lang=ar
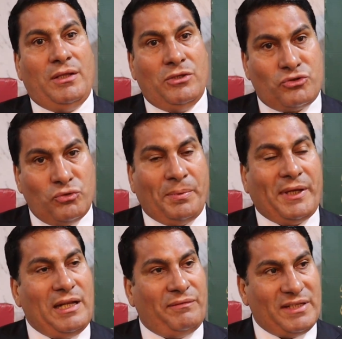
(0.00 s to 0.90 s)
نشوب
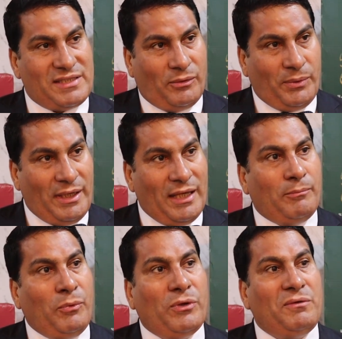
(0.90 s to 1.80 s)
خلافات
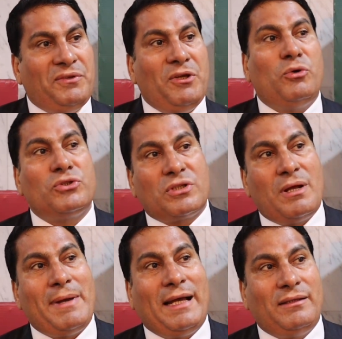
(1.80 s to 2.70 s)
زوجيه ممكن في
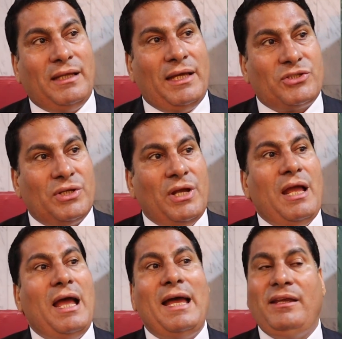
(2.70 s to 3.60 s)
اسره ما عندهاش
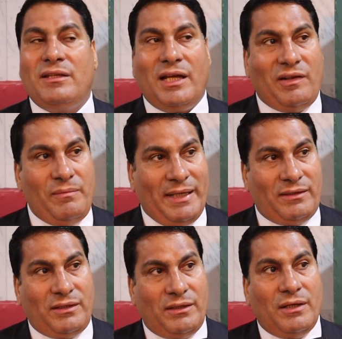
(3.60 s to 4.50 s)
اي دخل
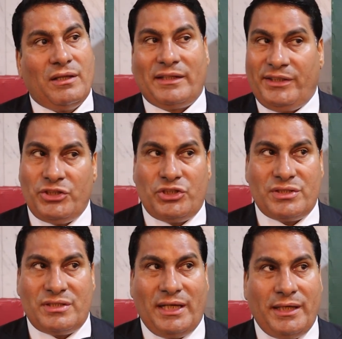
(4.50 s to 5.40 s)
مادي هتعيش
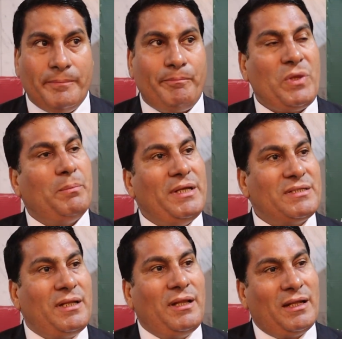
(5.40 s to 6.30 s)
ازاي يبقى
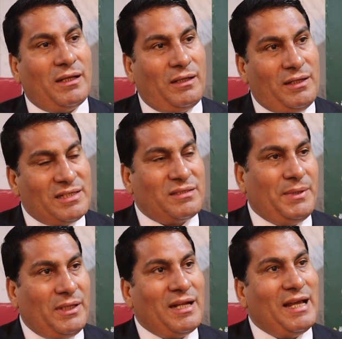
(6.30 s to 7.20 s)
اذا انا
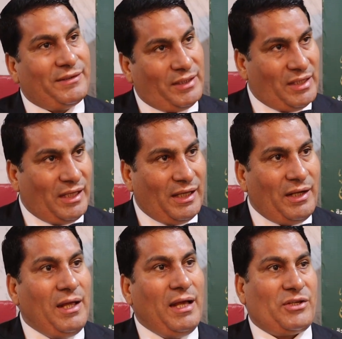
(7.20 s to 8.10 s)
لازم ان انا
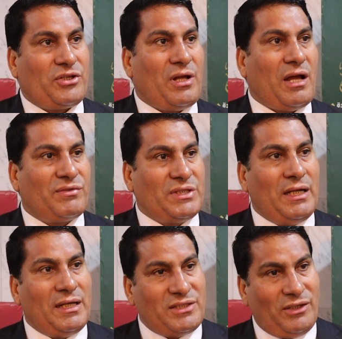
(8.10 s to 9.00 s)
اتدخل عشان احافظ
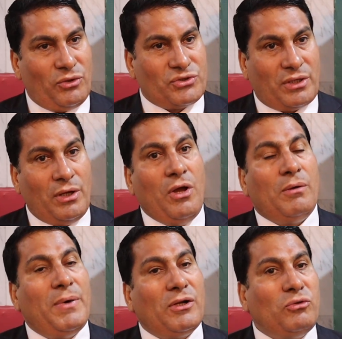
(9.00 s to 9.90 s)
على هذه الاسره
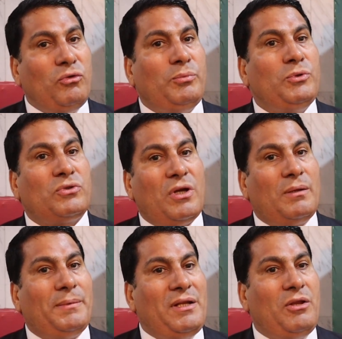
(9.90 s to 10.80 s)
برضو
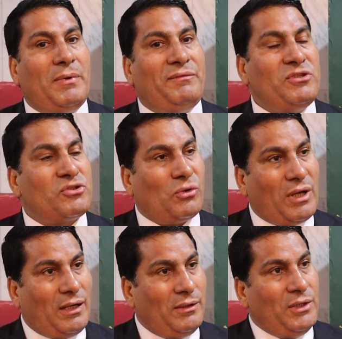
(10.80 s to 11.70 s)
بنطالب ان يبقى في
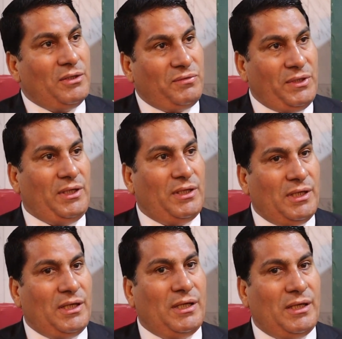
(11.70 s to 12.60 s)
سرعه في
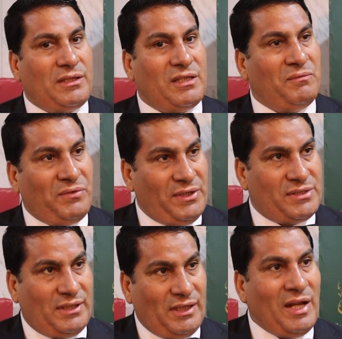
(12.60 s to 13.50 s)
آه،
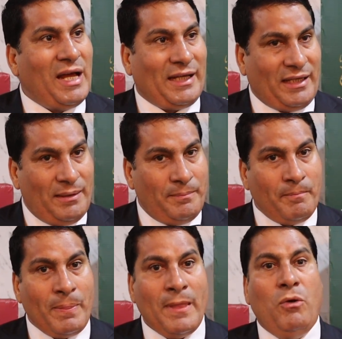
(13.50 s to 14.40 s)
تنفيذ الاحكام
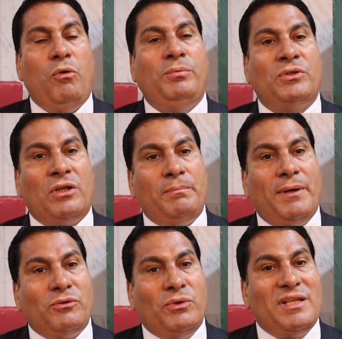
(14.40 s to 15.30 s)
وبنطالب
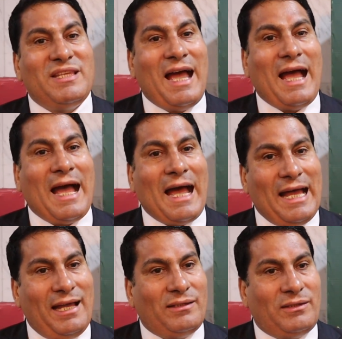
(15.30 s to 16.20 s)
برضو ان ده
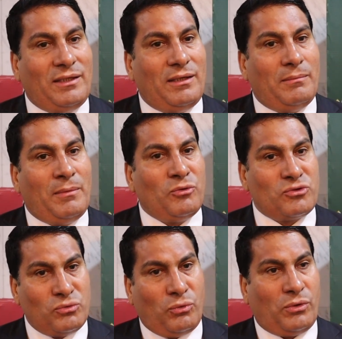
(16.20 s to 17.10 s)
عقد
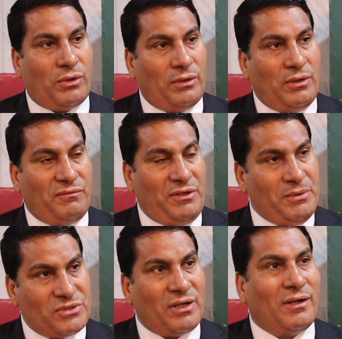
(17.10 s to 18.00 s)
موثوق في
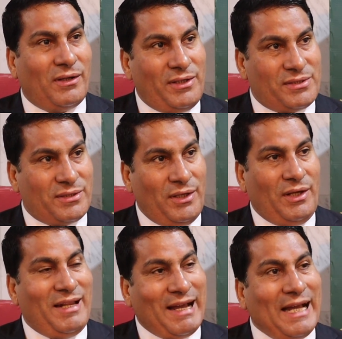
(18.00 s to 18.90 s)
ميثاق غليظ
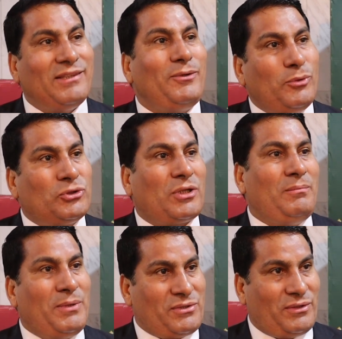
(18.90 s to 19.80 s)
لعقد الاسره
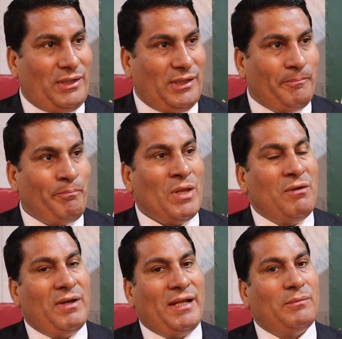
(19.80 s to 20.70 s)
المصريه
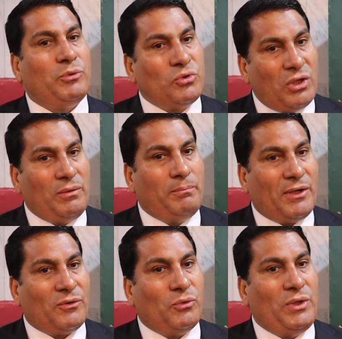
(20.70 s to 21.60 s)
فاحنا بنطالب
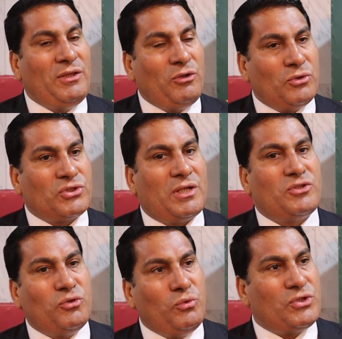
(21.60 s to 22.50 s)
برضو ان الاسره
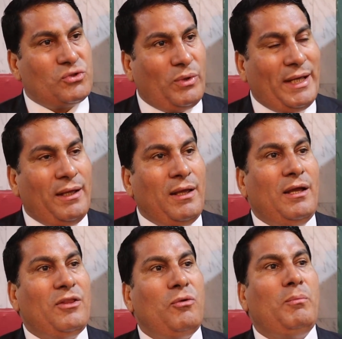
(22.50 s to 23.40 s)
الزوج والزوجه
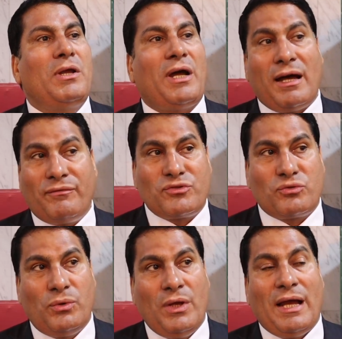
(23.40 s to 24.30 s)
ان هم
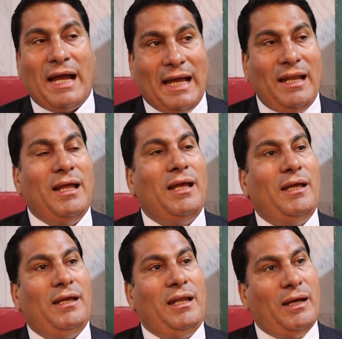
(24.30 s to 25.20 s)
يحافظوا على
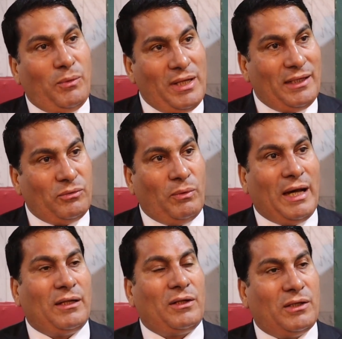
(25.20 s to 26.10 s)
الاولاد
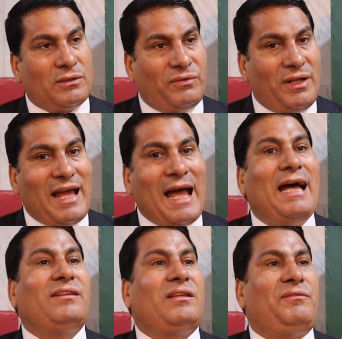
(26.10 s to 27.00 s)
وعلى الاطفال
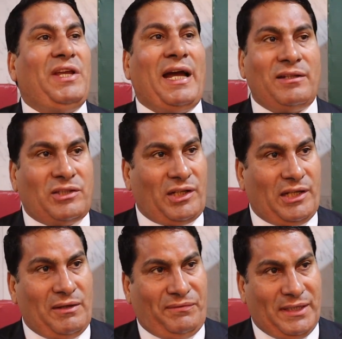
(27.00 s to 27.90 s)
حتى في حاله
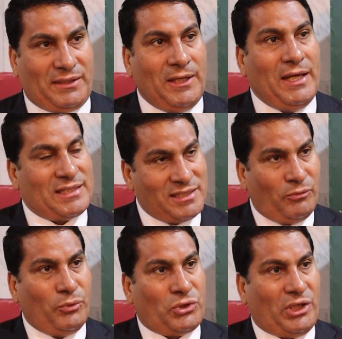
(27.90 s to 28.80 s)
الخلافات
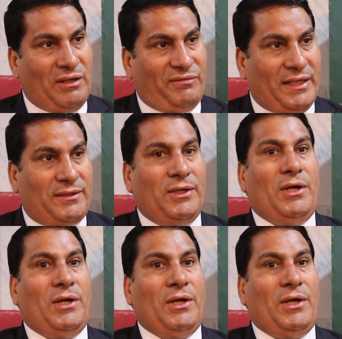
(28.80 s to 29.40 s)
اثناء وجود خلافات